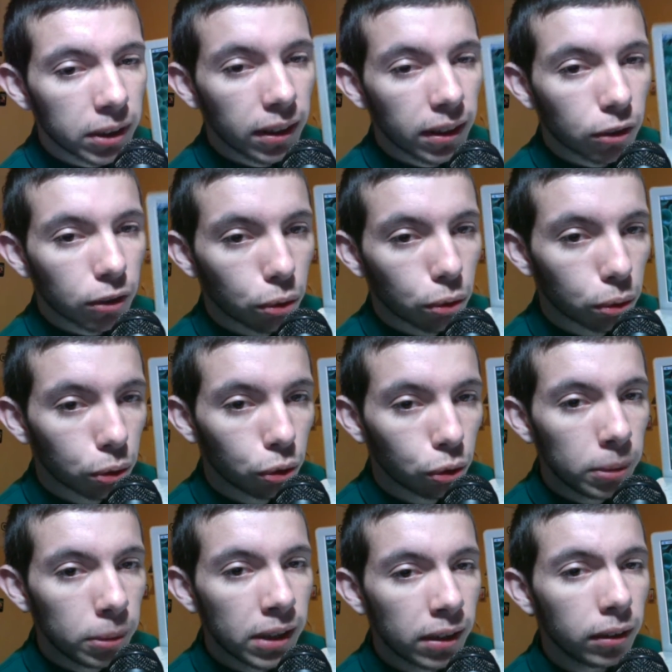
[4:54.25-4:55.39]
qui date de
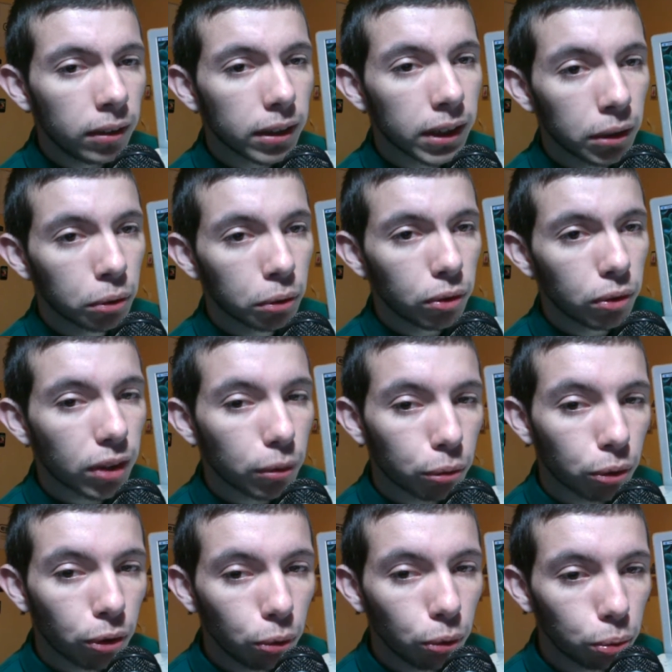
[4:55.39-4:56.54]
2001 et que ça
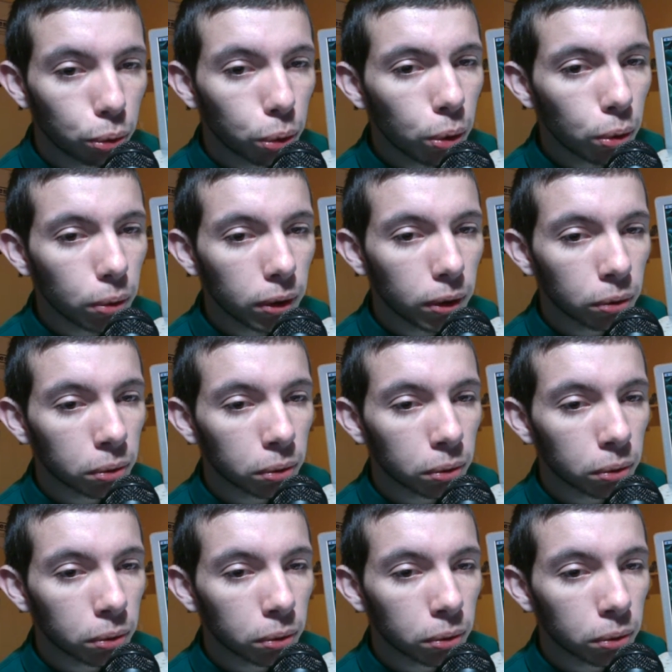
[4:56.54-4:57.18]
fonctionne toujours quoi.